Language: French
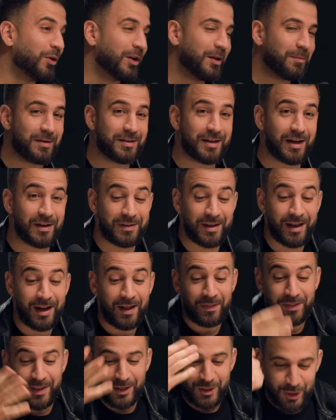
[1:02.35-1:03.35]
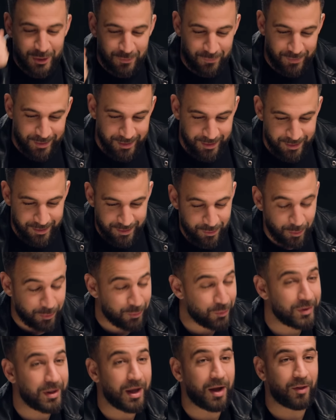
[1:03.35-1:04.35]
dans les médias, T'as un TGV dans
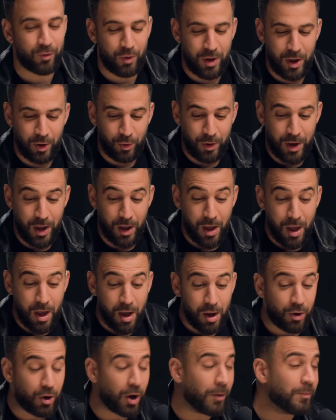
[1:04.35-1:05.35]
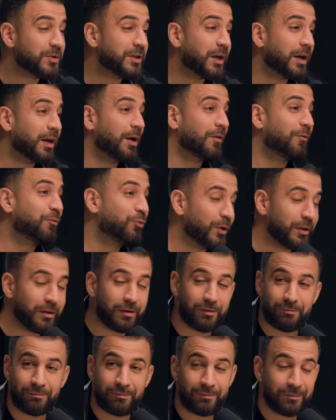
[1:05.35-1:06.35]
une gare de RER, e comme dirait la
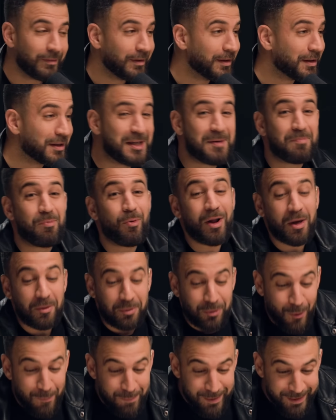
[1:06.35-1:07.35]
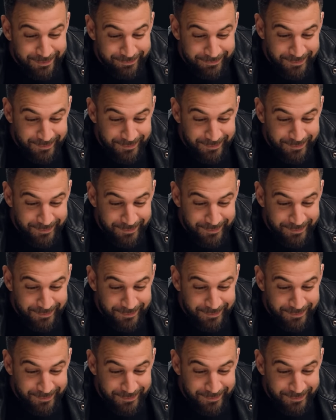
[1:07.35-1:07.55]
fouine. Qui peut la stopper